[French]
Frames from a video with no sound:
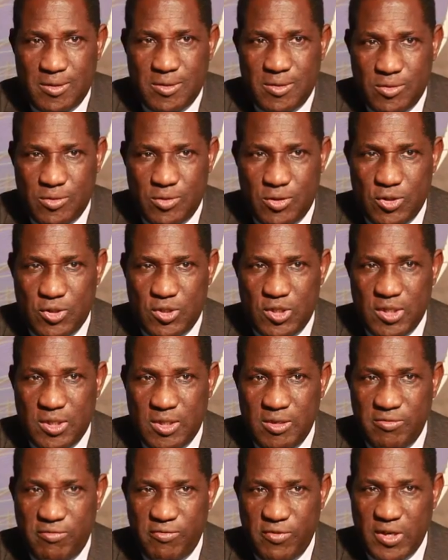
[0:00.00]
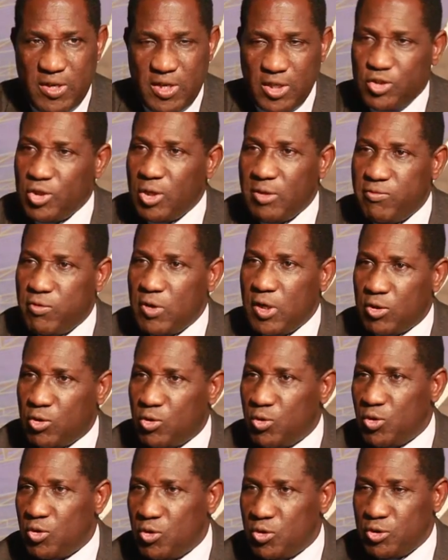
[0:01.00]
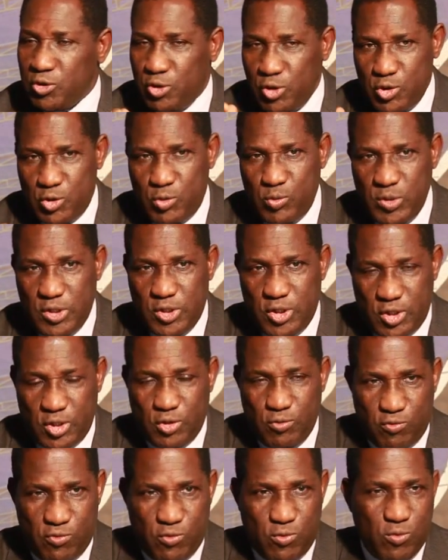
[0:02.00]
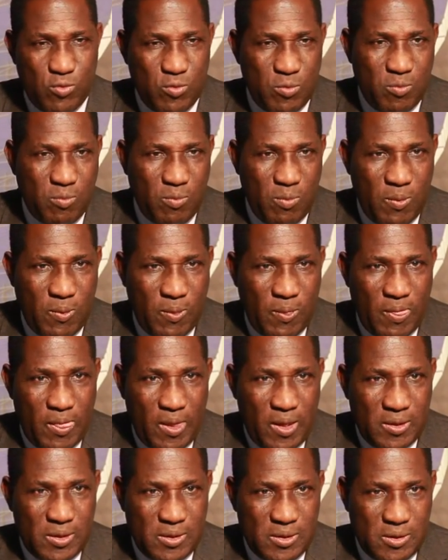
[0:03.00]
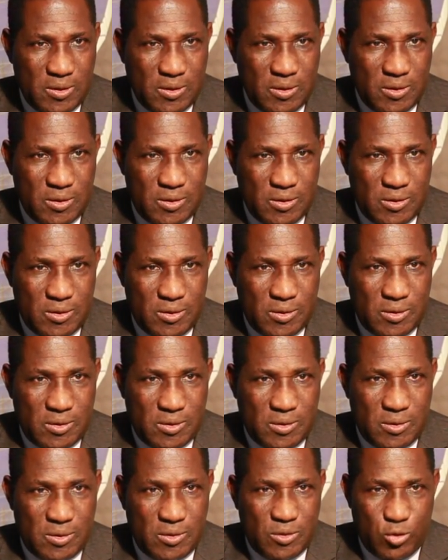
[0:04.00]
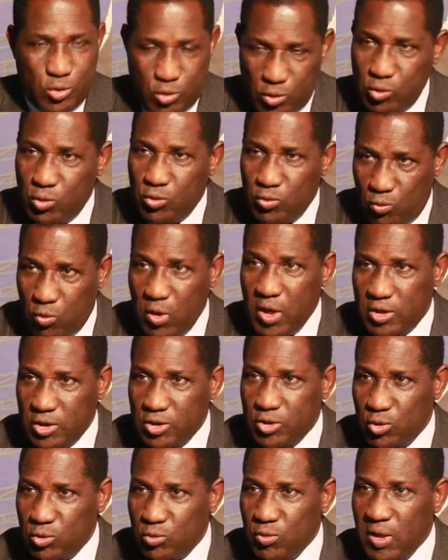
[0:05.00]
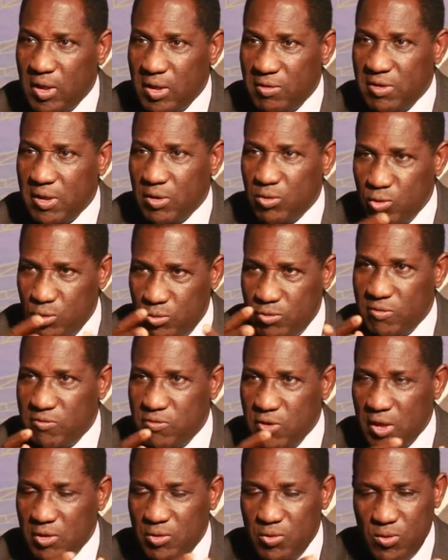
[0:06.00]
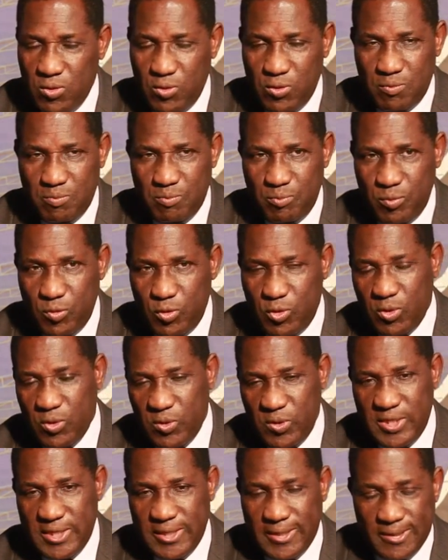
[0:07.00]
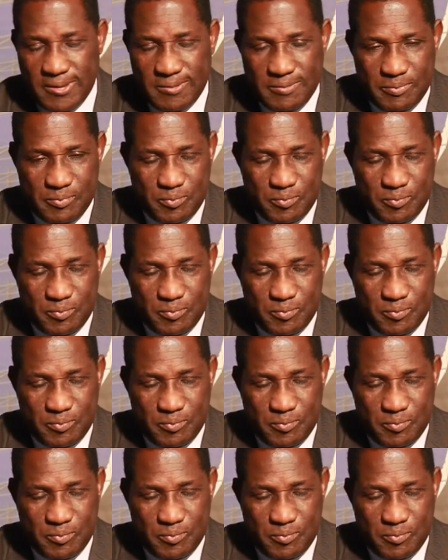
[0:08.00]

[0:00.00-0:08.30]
C'est ce qui fait qu'à chaque fois que je suis chez vous, je crois que je dois avoir le devoir de, le dire.